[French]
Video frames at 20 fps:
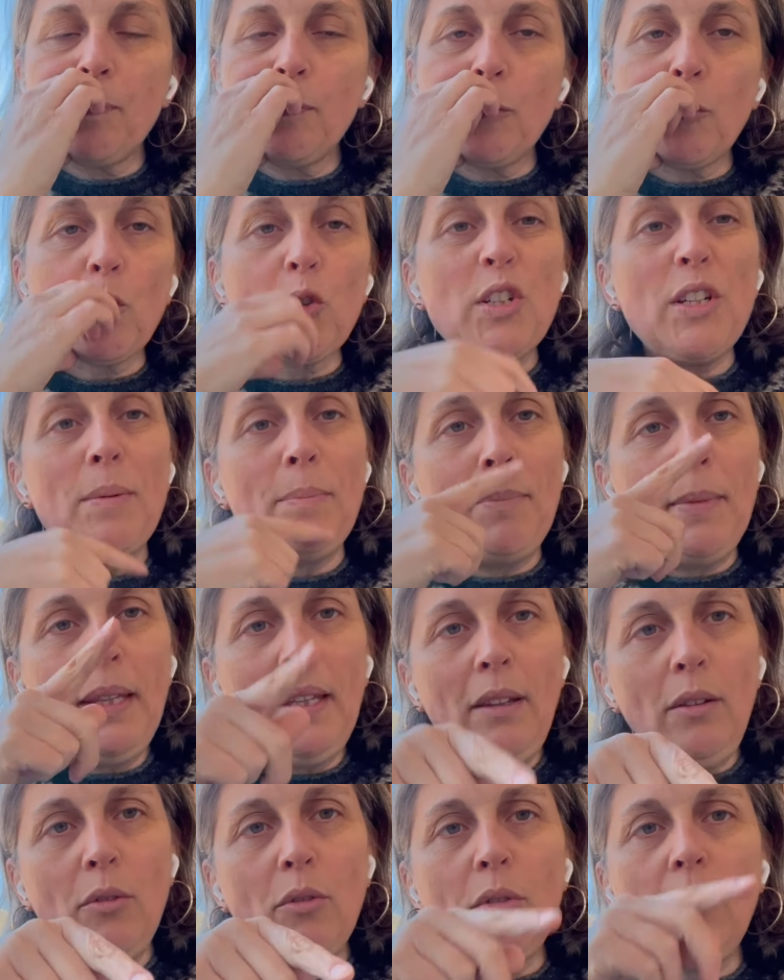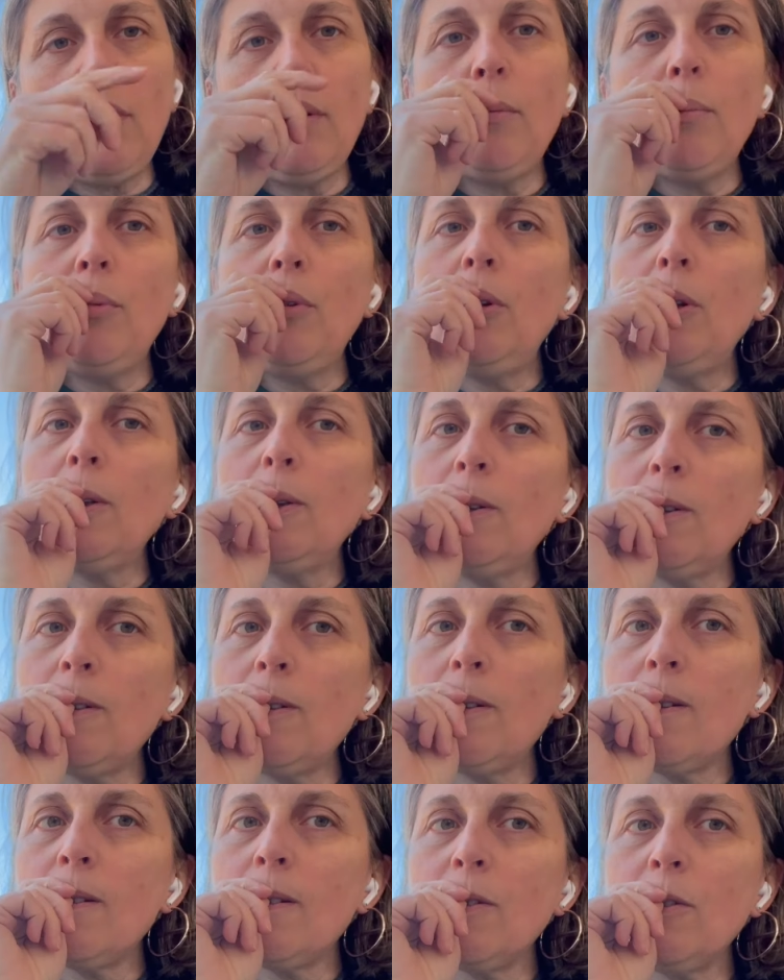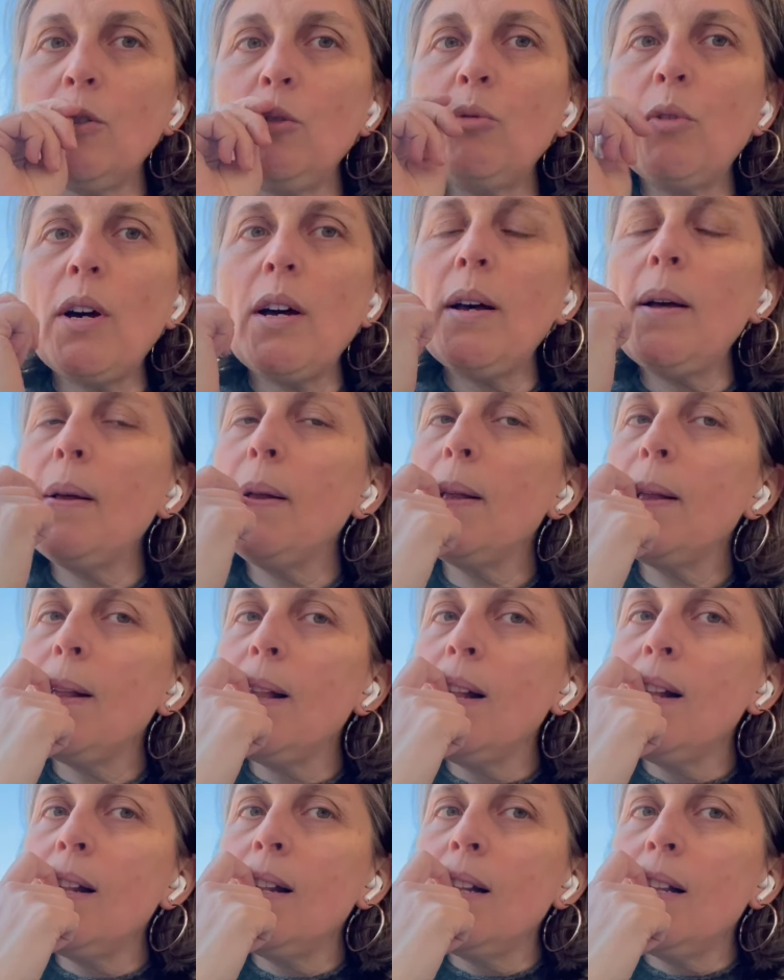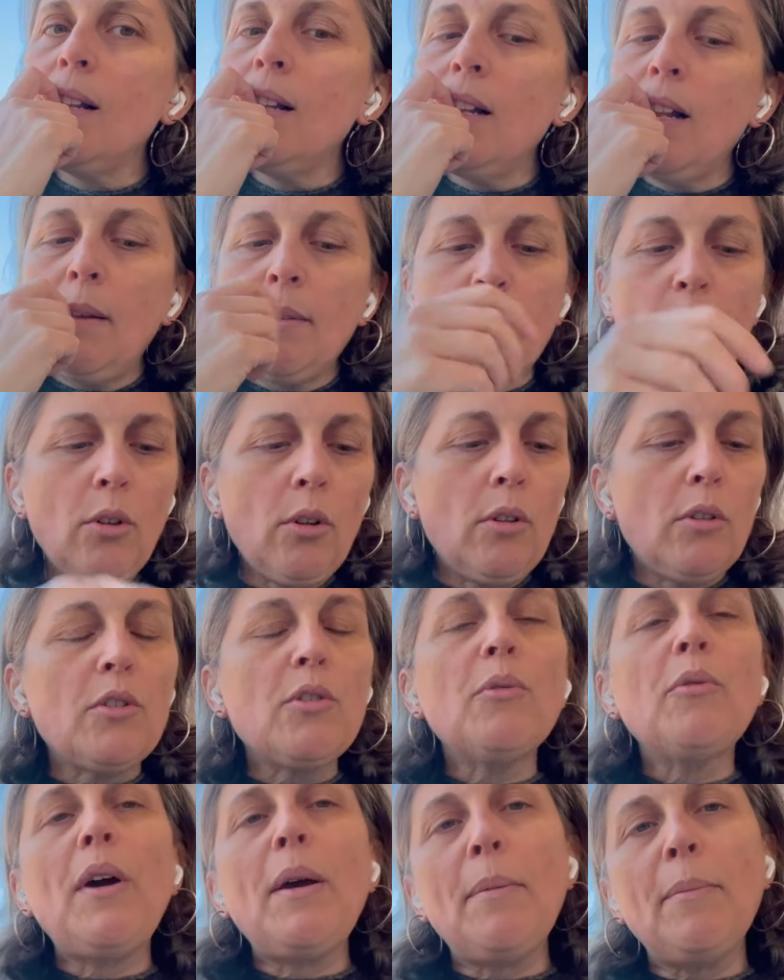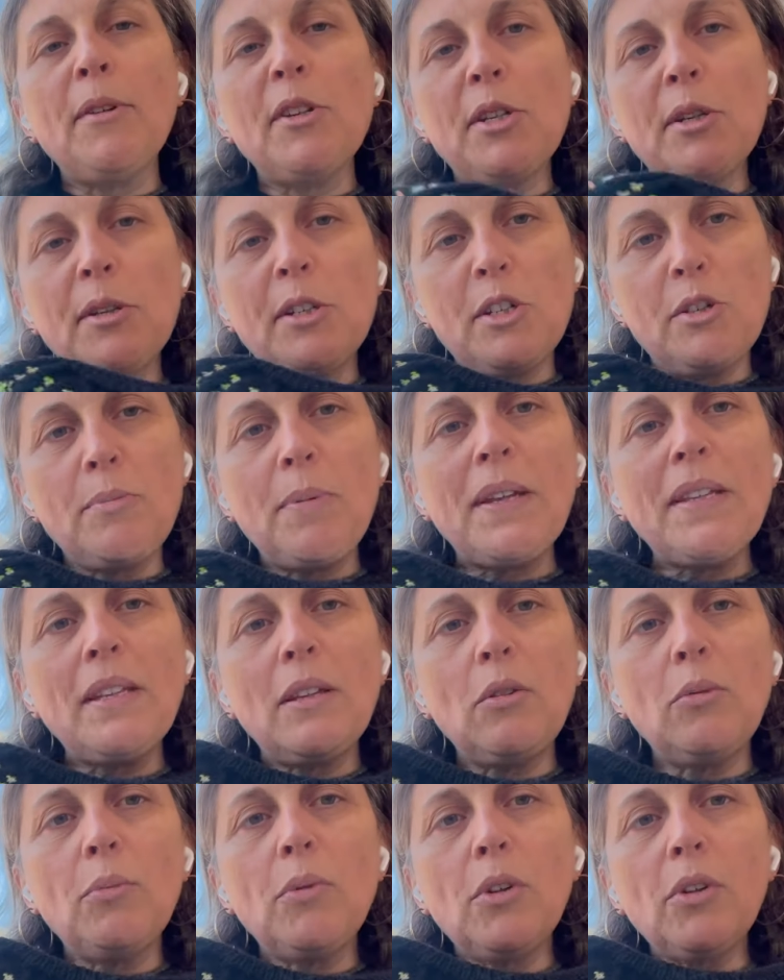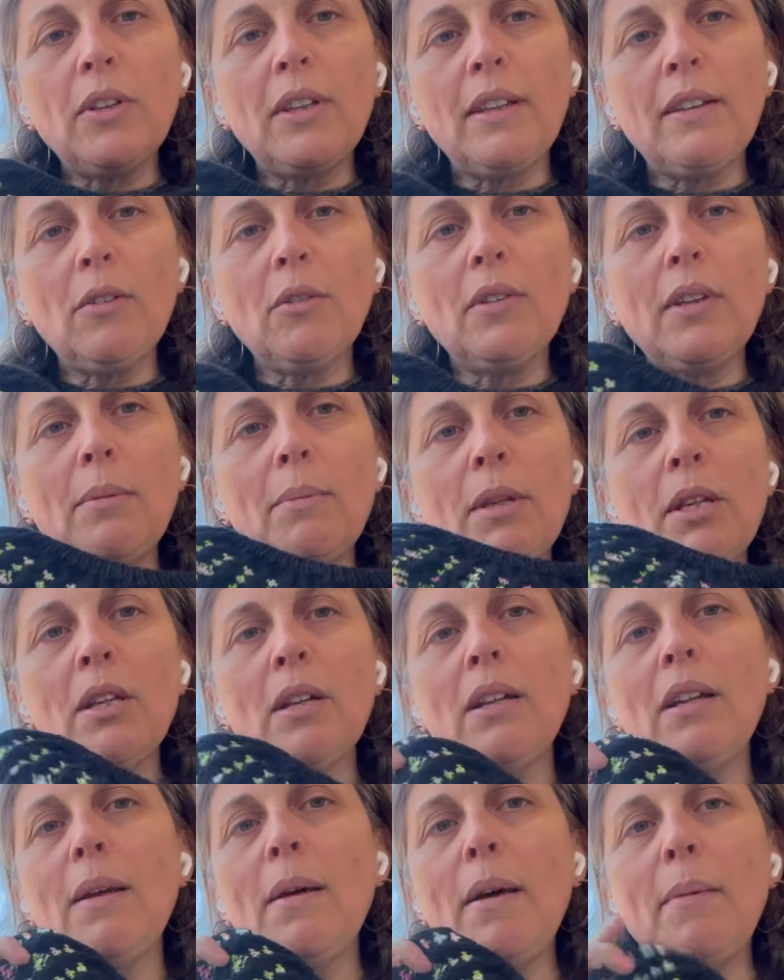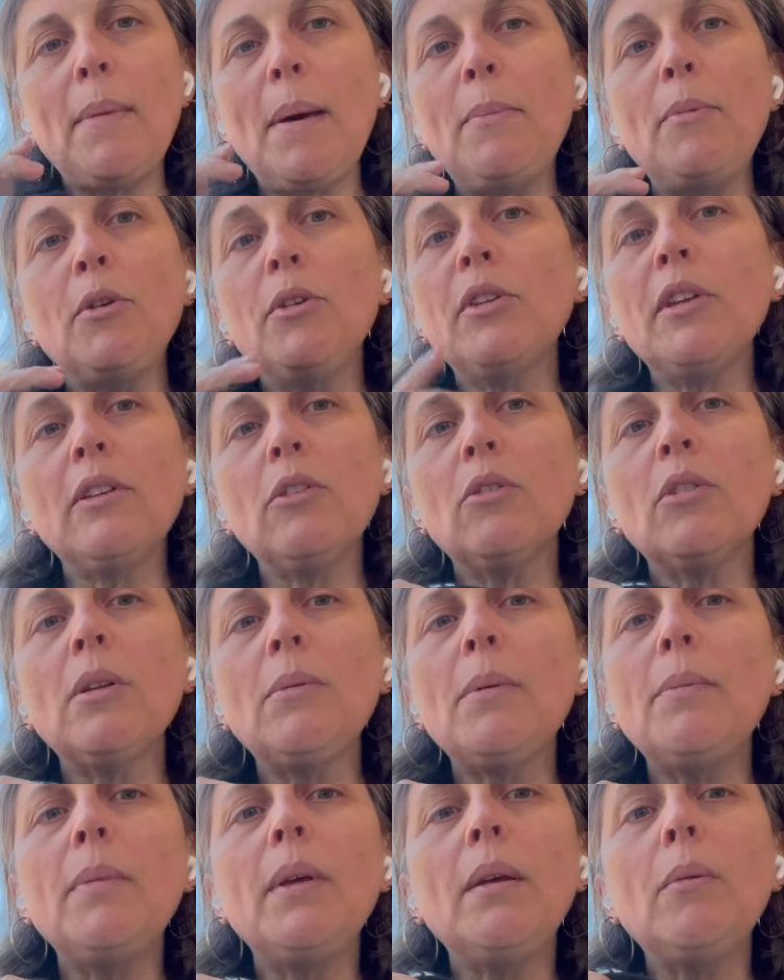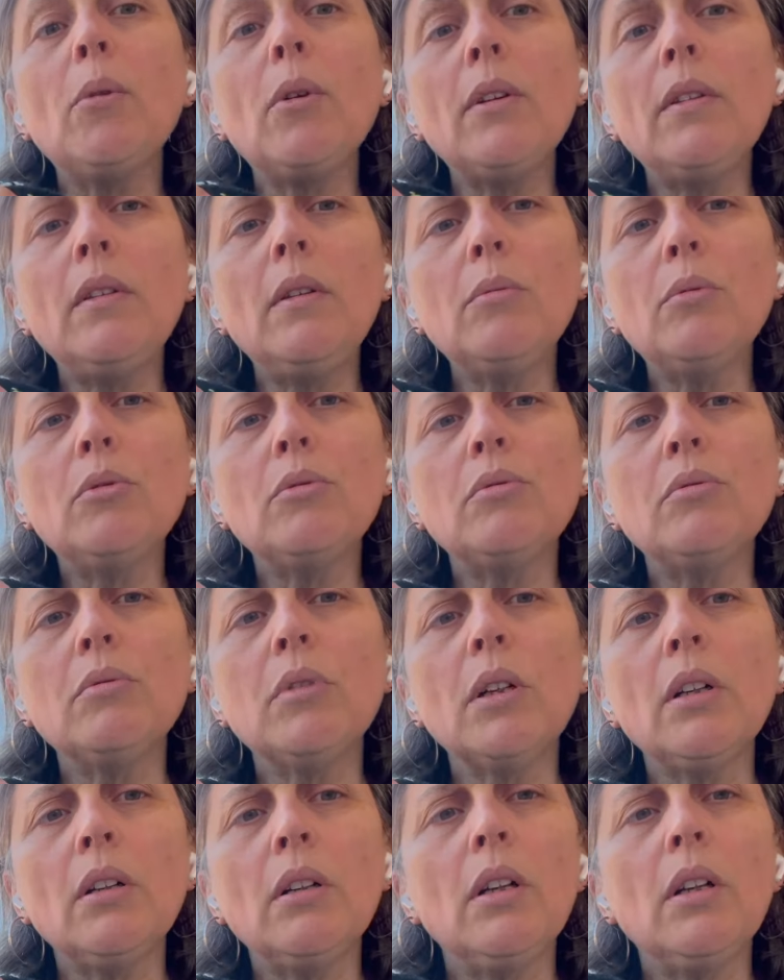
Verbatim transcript: Donc j'ai mis une deuxième pelote de noir. Parce que, ouais, je, suis partie avec une pelote qui était entamée. ma pelote qui était entamée, mais il m'en restait beaucoup. Hein.